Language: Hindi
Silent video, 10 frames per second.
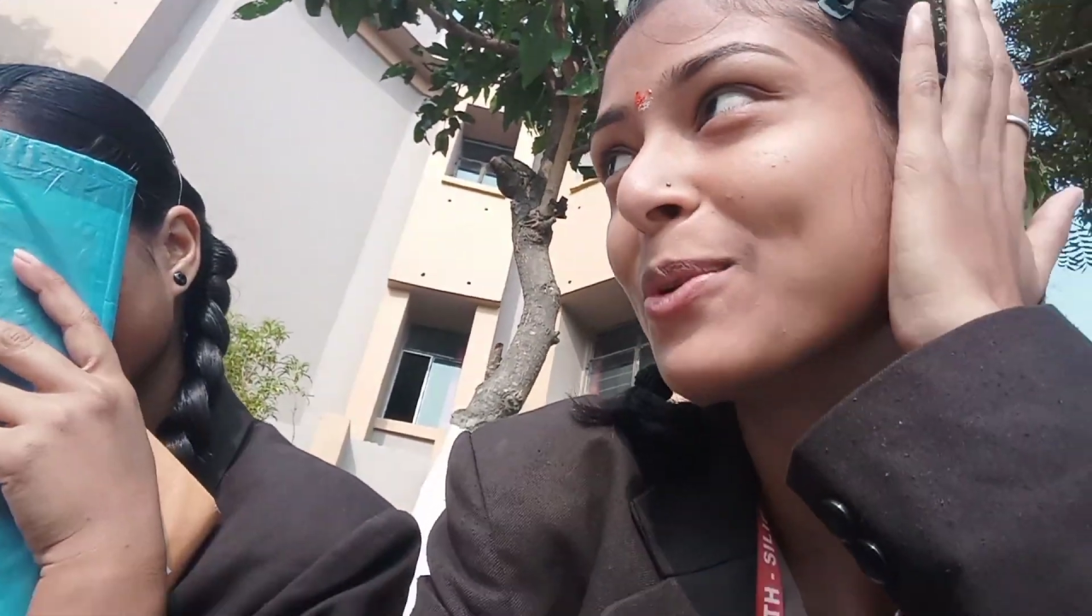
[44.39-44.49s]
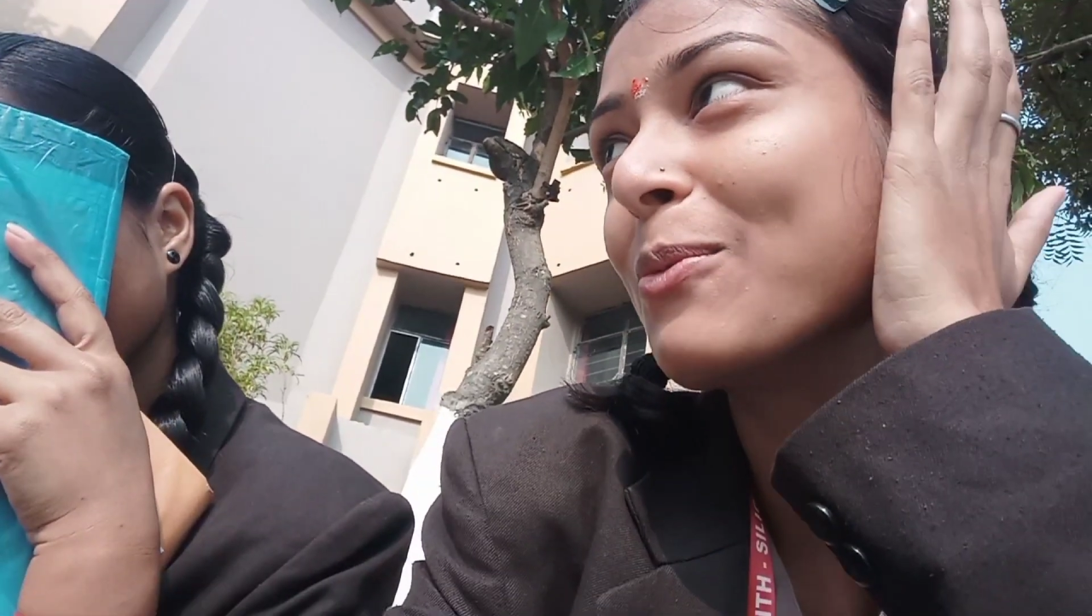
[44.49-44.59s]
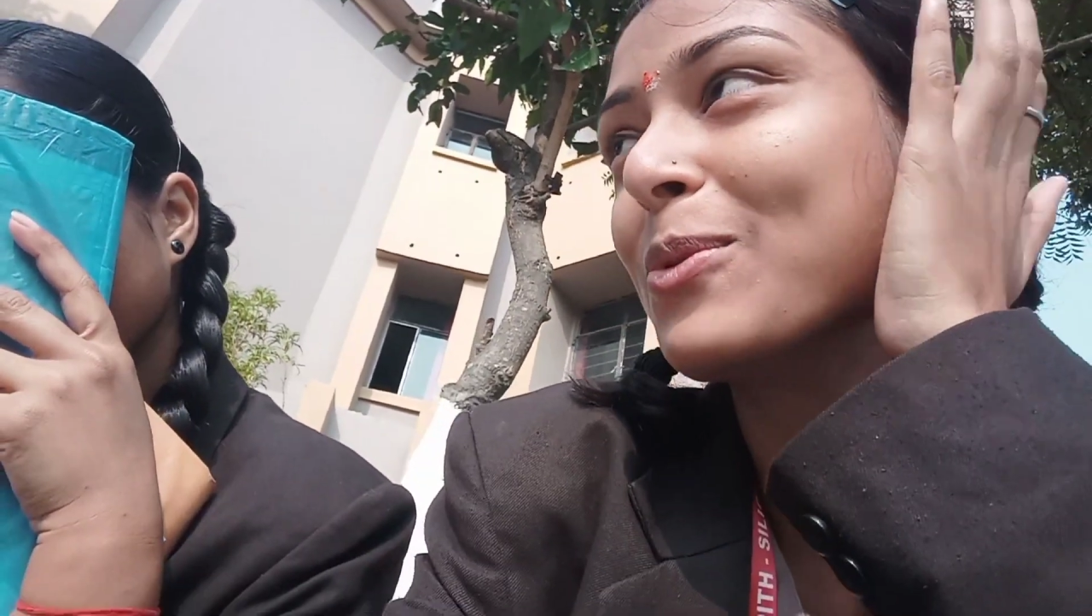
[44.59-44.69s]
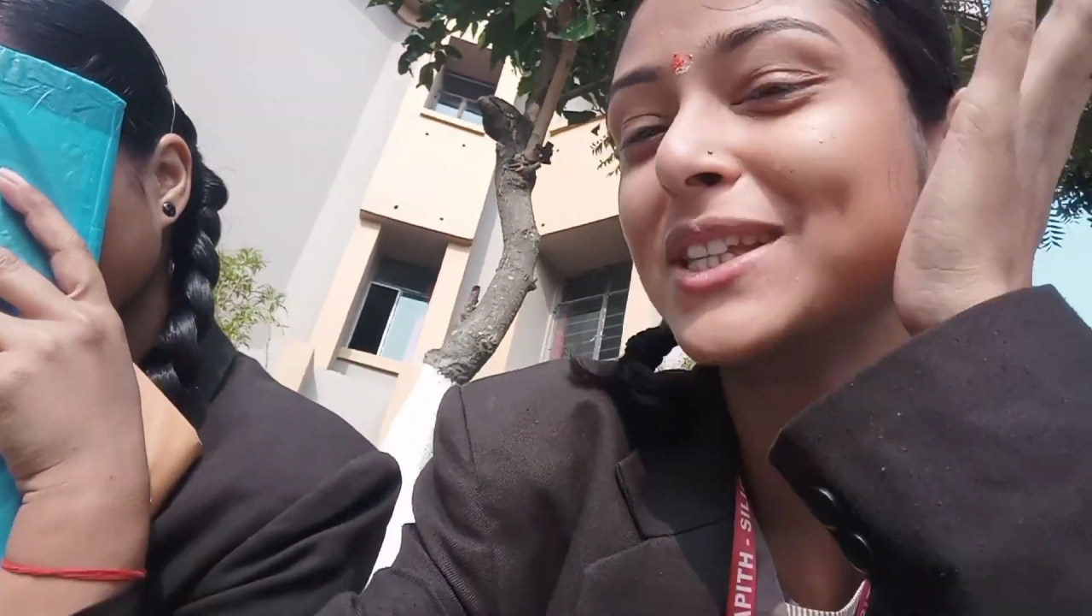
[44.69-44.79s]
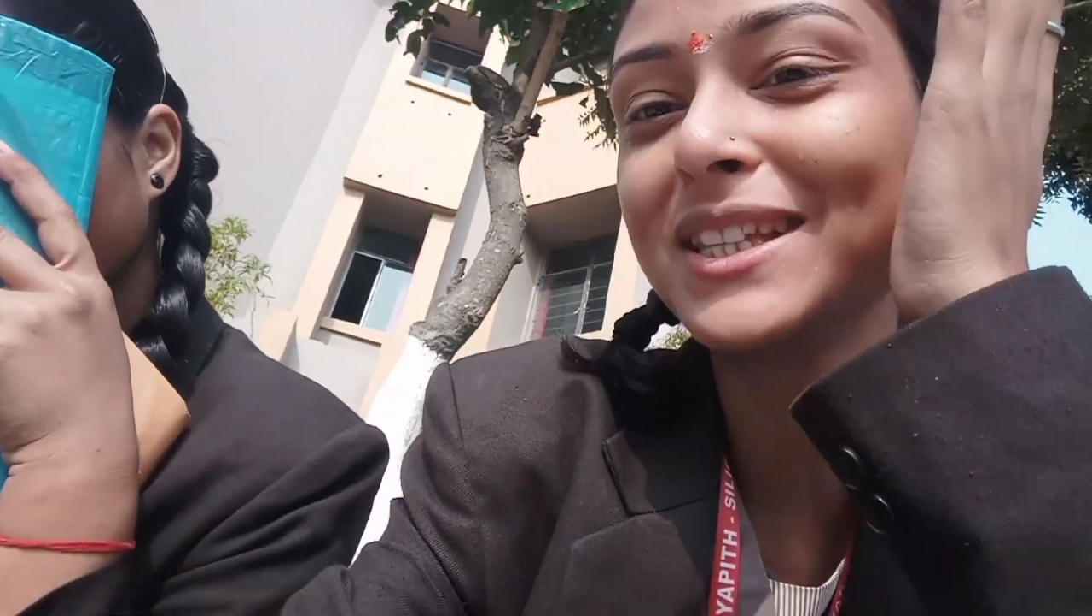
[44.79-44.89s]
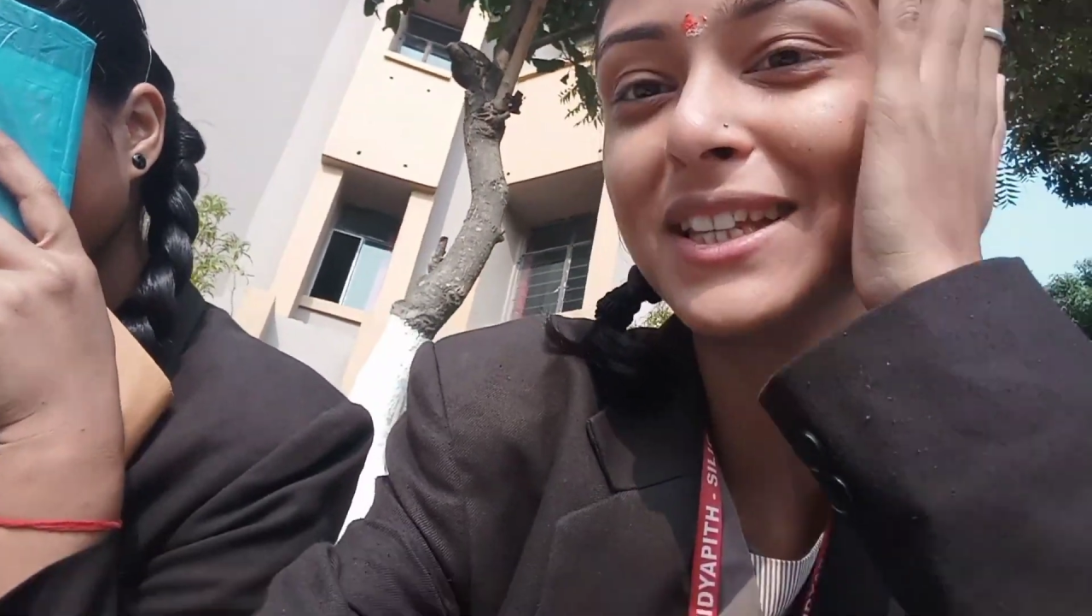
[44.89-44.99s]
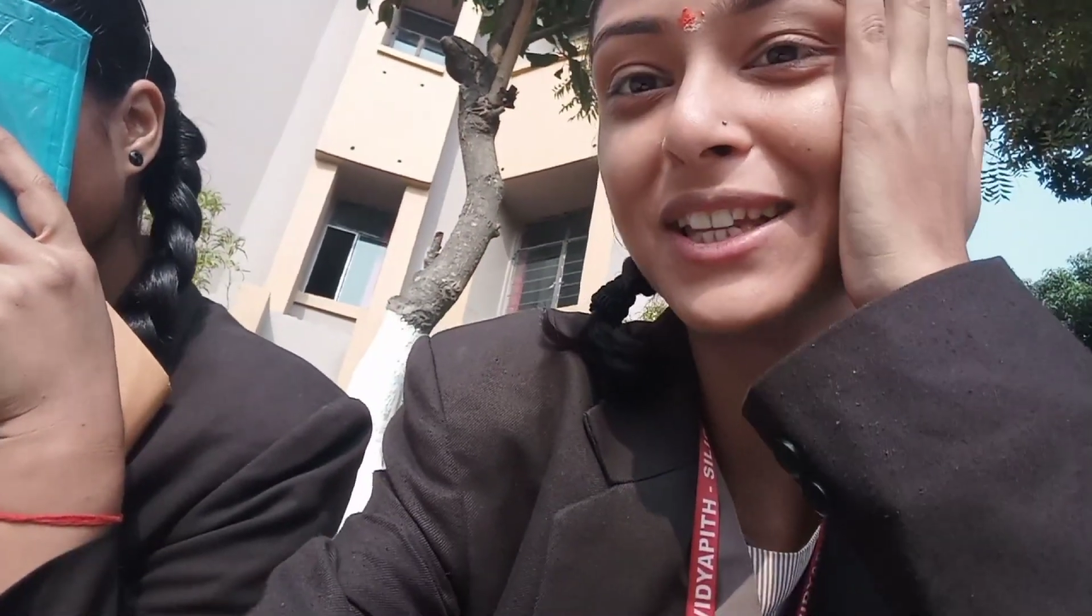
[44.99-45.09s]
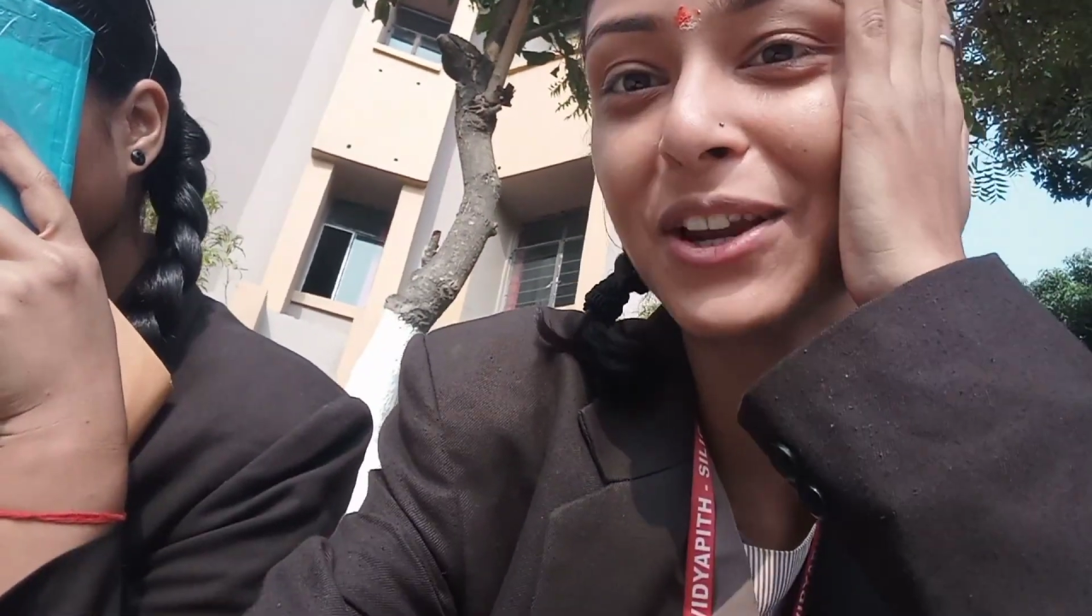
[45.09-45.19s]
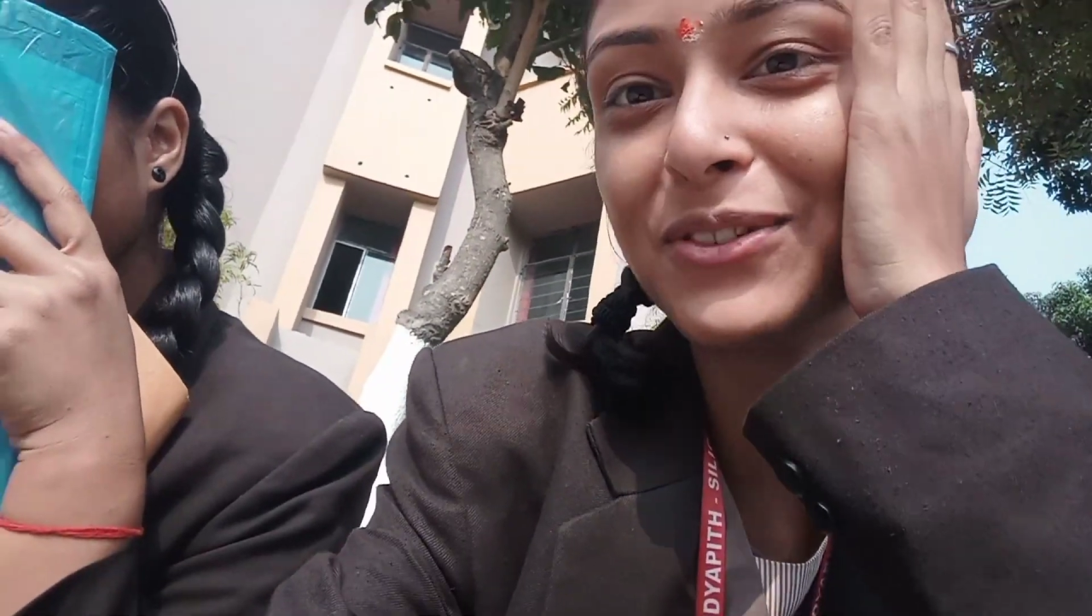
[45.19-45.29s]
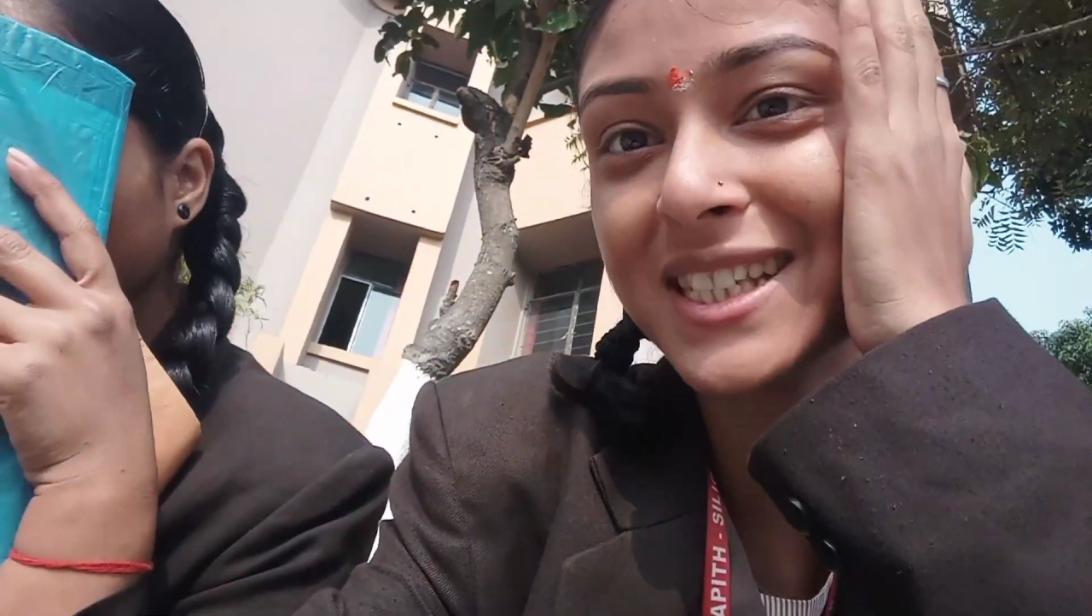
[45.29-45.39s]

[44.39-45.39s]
जाएगा हम लोग को बहुत ज़्यादा